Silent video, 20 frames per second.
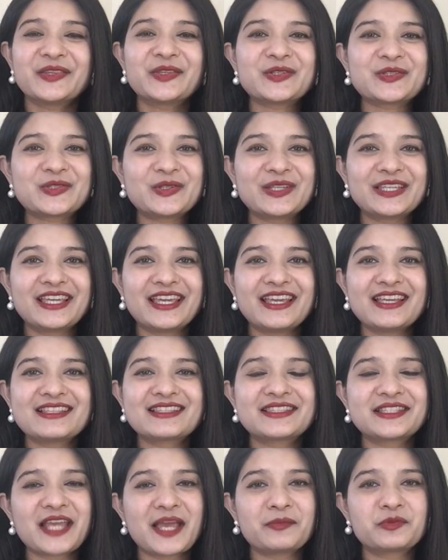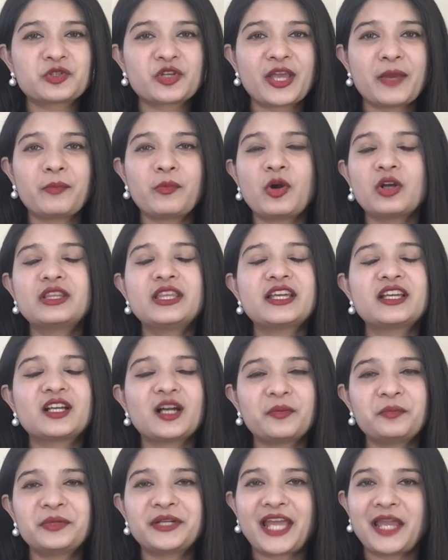दोस्तों ये स्टेप जो है बहुत ही
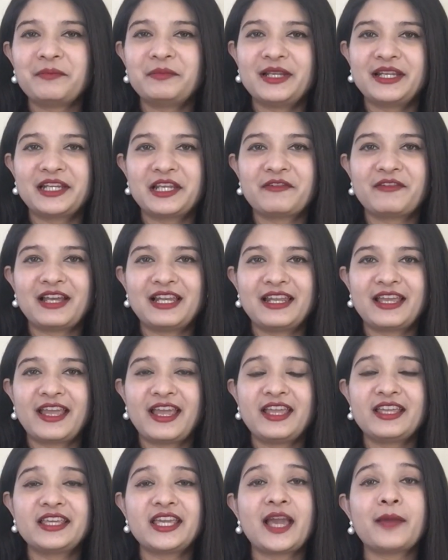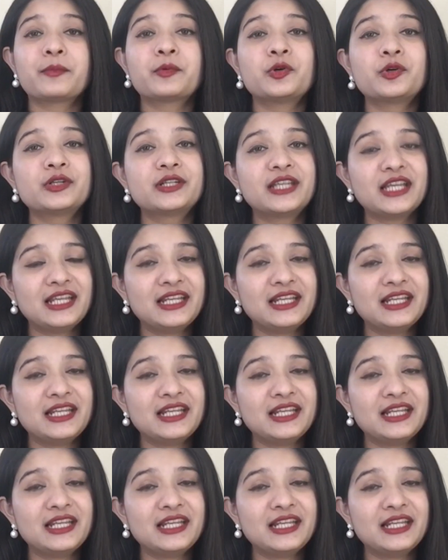कम टाइम लेने वाले हैं ये आपको